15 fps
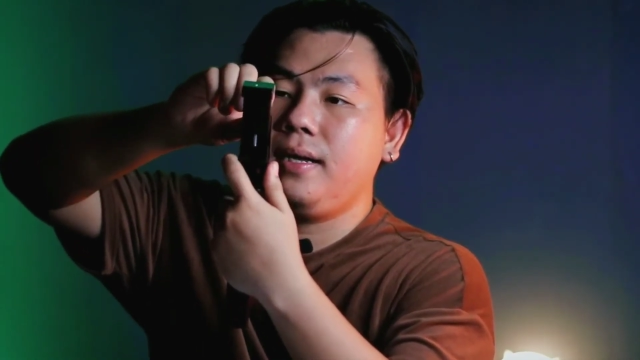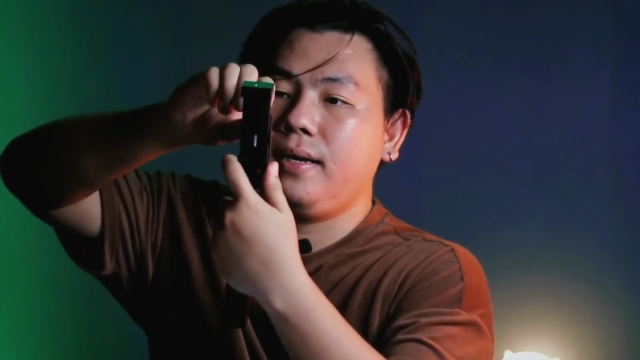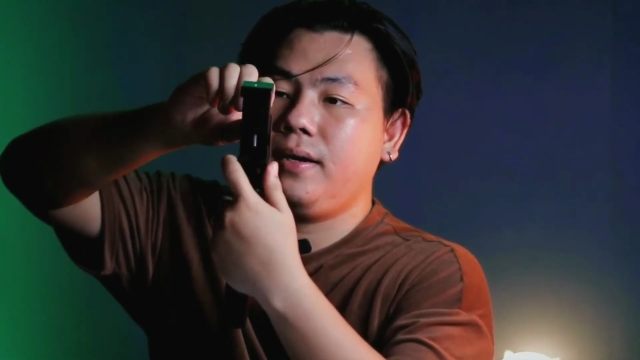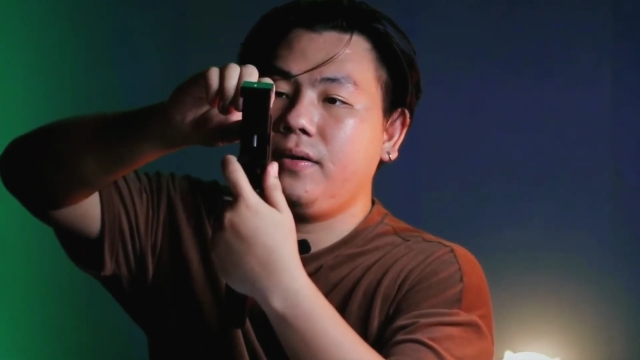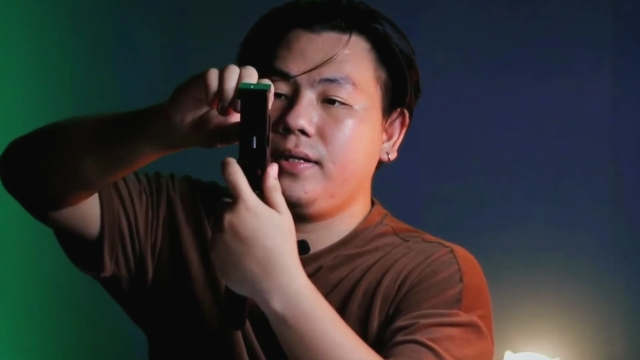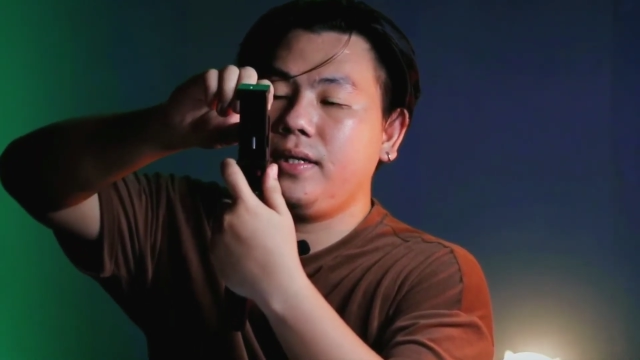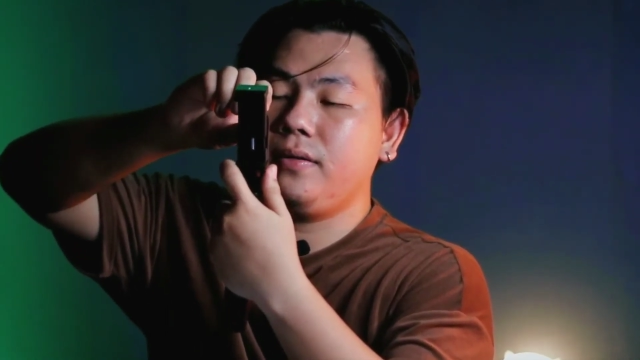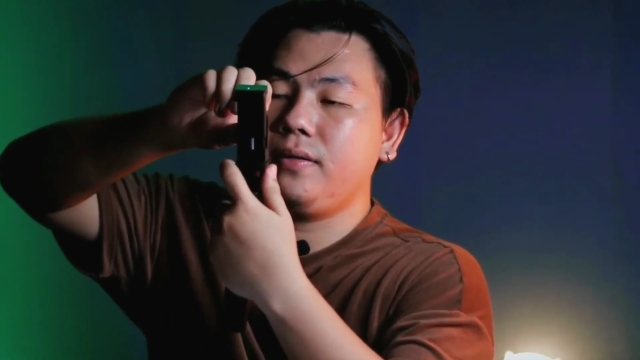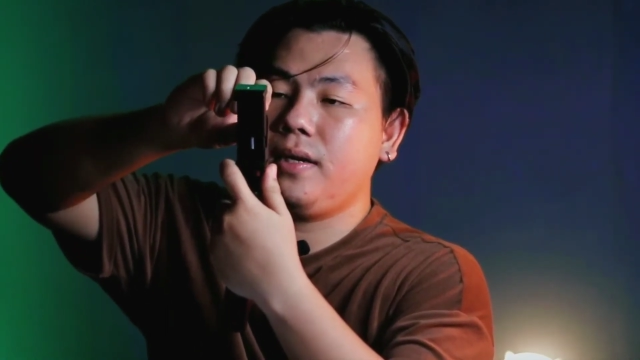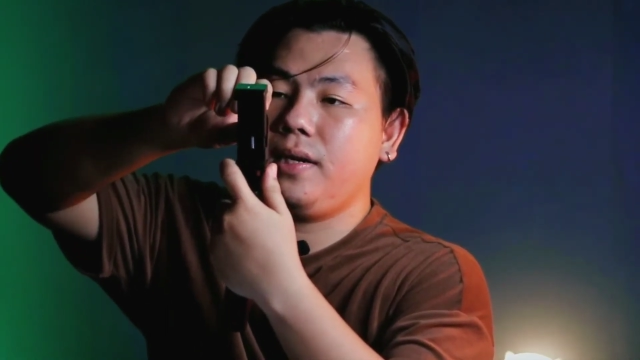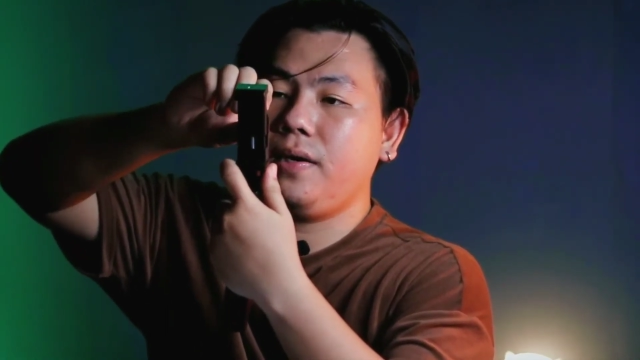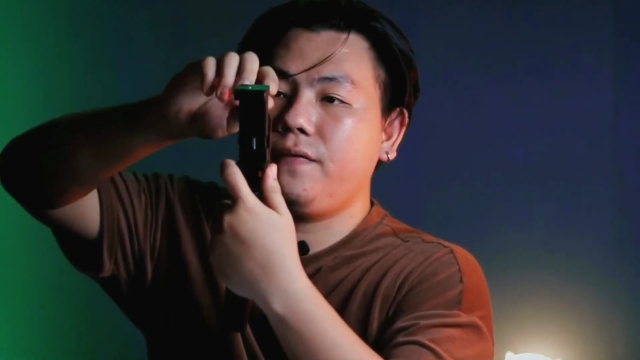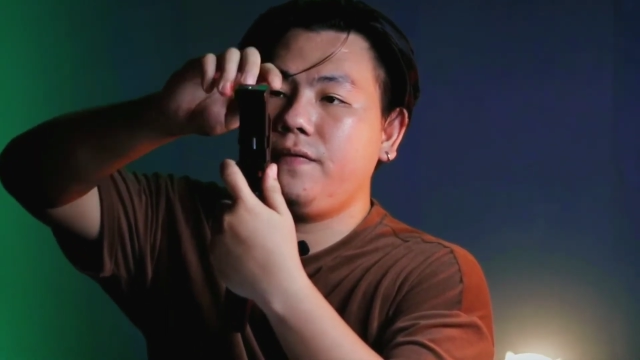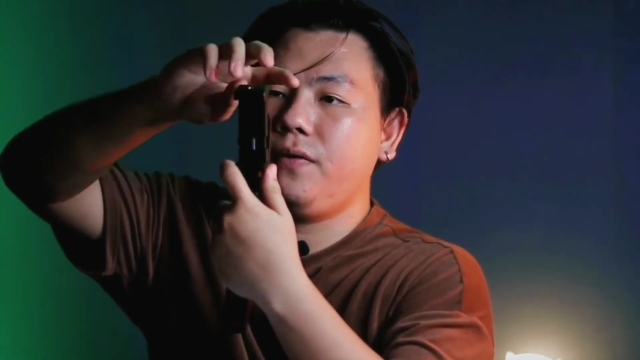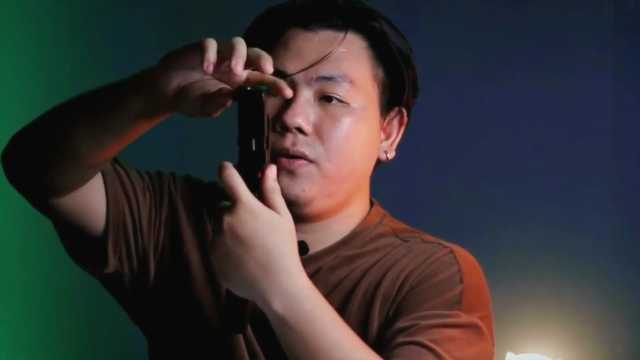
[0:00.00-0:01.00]
horizontal
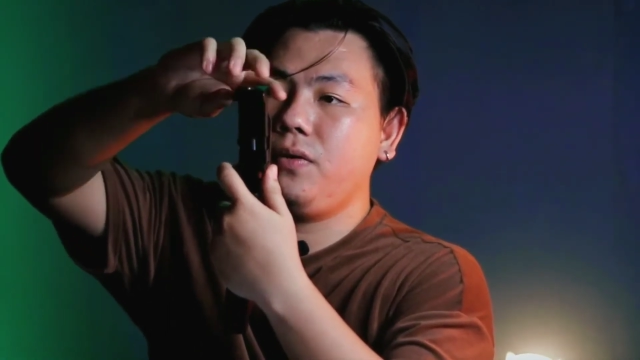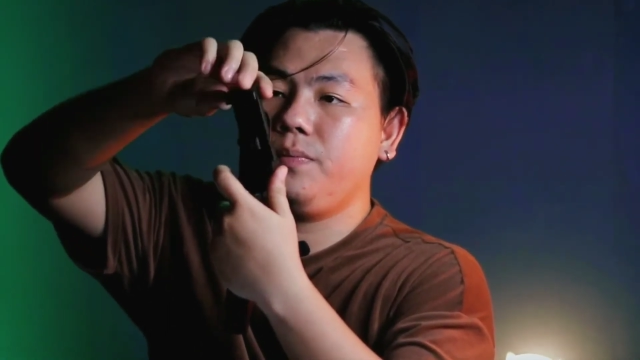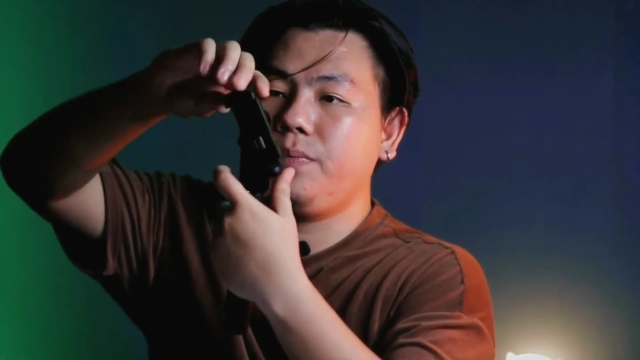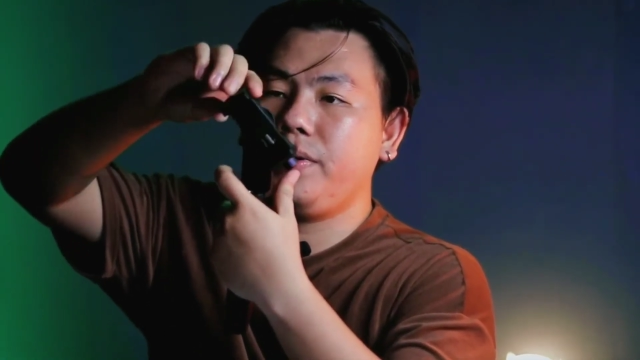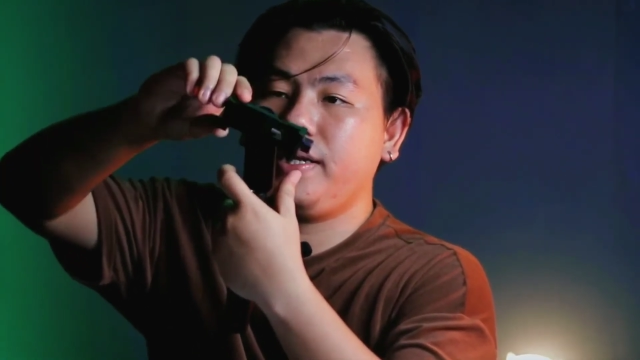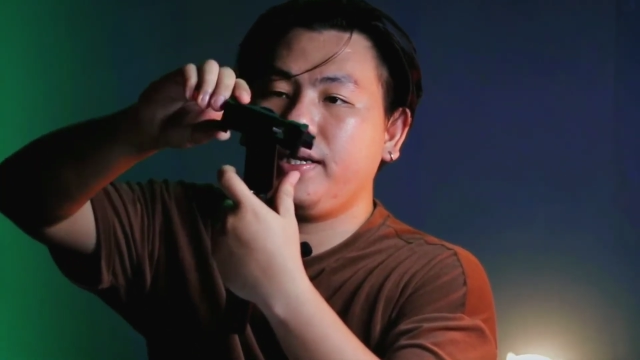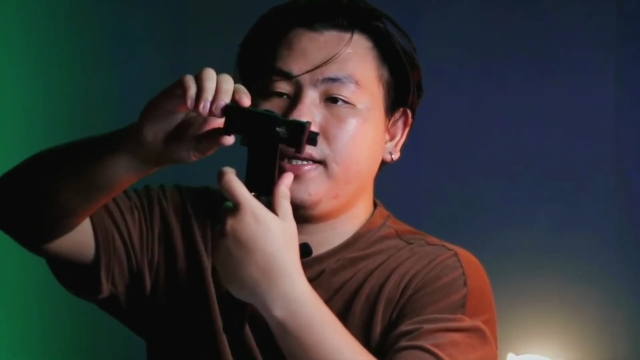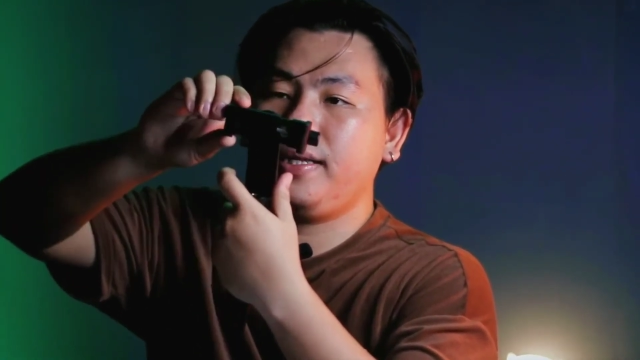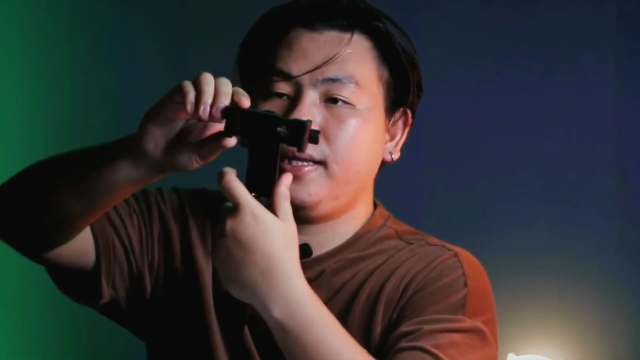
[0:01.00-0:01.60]
yung phone, pwedeng